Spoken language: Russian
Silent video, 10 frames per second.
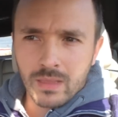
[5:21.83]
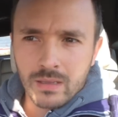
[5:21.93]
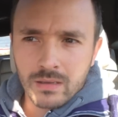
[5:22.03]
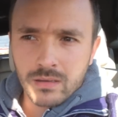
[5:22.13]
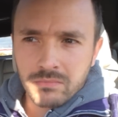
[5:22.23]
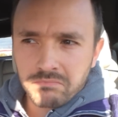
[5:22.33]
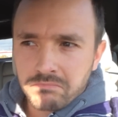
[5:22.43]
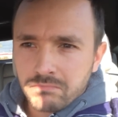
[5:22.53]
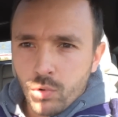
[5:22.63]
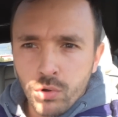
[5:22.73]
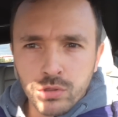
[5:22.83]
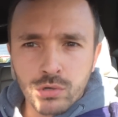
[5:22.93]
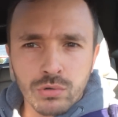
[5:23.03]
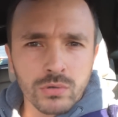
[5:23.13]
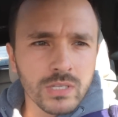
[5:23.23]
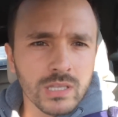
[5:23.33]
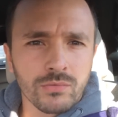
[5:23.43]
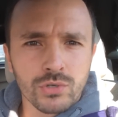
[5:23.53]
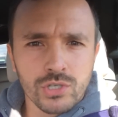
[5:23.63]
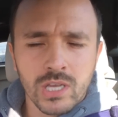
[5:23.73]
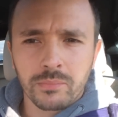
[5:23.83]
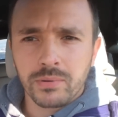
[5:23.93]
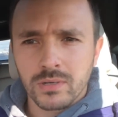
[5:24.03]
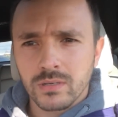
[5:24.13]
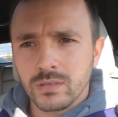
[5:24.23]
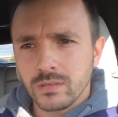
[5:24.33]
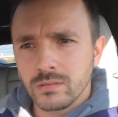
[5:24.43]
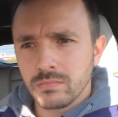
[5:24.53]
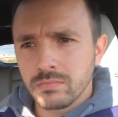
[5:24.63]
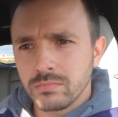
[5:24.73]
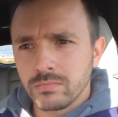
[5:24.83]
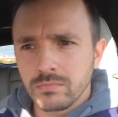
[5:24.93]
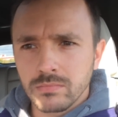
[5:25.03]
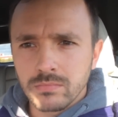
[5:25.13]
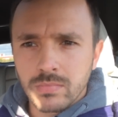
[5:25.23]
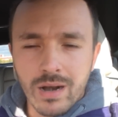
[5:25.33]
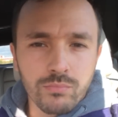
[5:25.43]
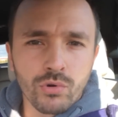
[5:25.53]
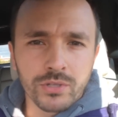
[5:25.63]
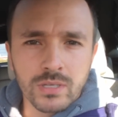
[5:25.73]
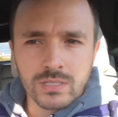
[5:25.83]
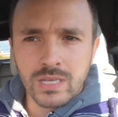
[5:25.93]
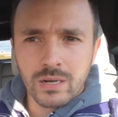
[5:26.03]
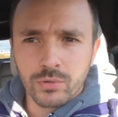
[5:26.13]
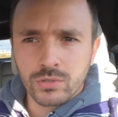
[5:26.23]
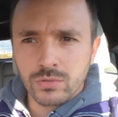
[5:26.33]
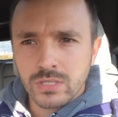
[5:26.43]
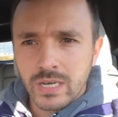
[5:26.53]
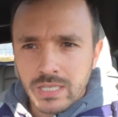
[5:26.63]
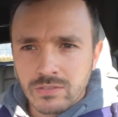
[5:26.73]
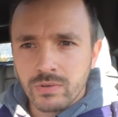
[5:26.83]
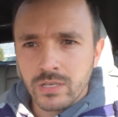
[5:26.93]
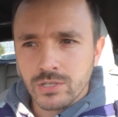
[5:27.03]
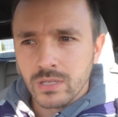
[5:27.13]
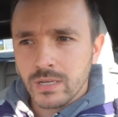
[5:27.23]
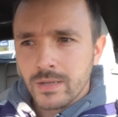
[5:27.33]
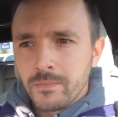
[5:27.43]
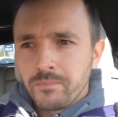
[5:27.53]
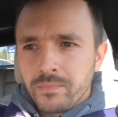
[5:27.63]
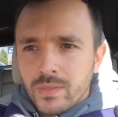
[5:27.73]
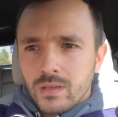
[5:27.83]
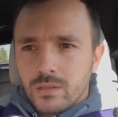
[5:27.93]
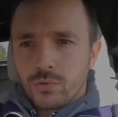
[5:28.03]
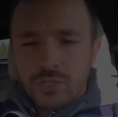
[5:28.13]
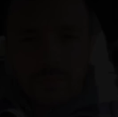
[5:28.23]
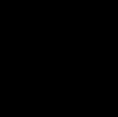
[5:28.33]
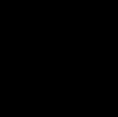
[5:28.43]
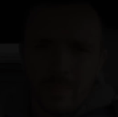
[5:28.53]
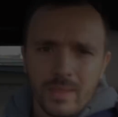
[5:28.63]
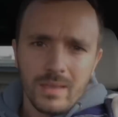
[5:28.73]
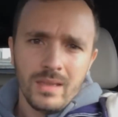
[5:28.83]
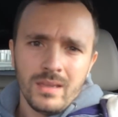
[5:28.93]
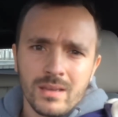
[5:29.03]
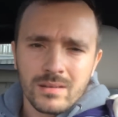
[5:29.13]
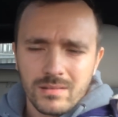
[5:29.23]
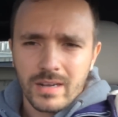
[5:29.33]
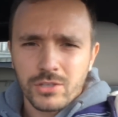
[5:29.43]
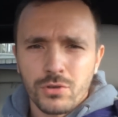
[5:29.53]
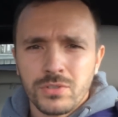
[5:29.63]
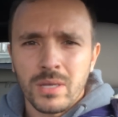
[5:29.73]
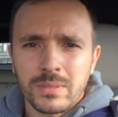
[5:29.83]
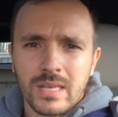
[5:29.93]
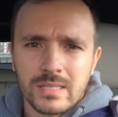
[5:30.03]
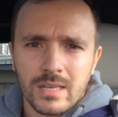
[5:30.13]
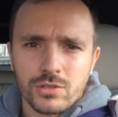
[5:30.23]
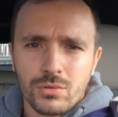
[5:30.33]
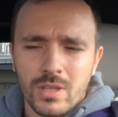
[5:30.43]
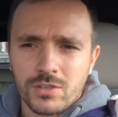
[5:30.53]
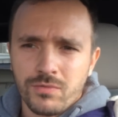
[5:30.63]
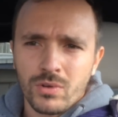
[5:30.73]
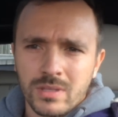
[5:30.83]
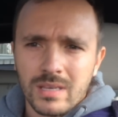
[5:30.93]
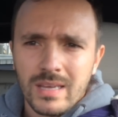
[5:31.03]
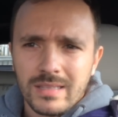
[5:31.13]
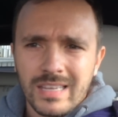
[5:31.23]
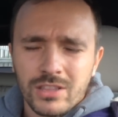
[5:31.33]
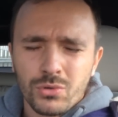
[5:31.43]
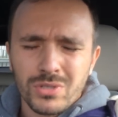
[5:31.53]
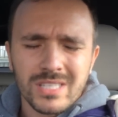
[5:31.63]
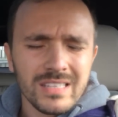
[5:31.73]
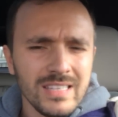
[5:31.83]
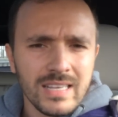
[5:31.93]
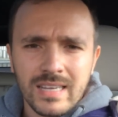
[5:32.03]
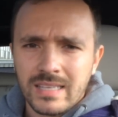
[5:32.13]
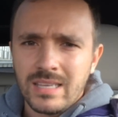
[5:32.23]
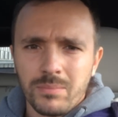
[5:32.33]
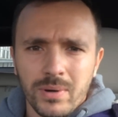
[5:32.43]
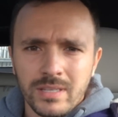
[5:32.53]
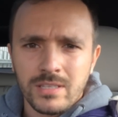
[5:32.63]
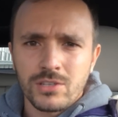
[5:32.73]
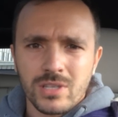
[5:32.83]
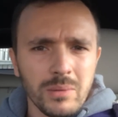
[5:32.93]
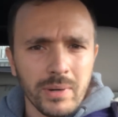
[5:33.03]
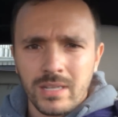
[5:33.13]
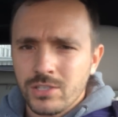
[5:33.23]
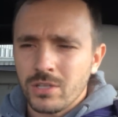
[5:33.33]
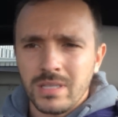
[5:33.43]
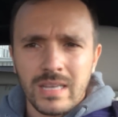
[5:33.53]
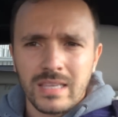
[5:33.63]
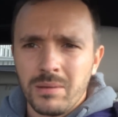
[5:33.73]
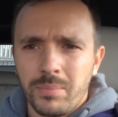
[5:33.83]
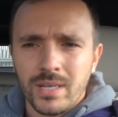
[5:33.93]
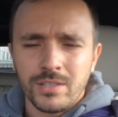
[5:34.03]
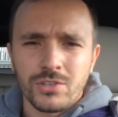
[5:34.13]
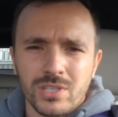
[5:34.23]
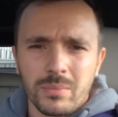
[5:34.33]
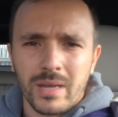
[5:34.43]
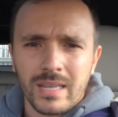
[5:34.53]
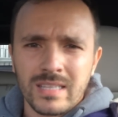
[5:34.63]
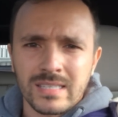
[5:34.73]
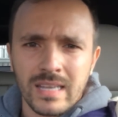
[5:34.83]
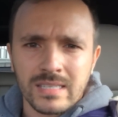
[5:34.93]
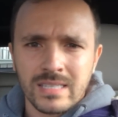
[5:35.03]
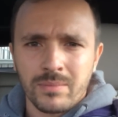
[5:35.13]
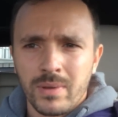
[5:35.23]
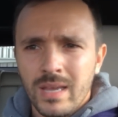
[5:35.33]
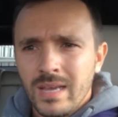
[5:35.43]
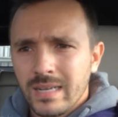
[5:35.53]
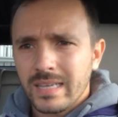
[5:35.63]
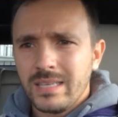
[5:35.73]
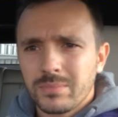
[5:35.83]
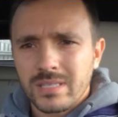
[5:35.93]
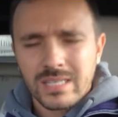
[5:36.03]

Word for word: э, отдыху, где-то в ущерб э, работе, заработку средств личных. Но тем не менее, и хочу всем сказать, что наш фонд не относится никаким политическим, не принадлежит никаким политическим организациям, каким-то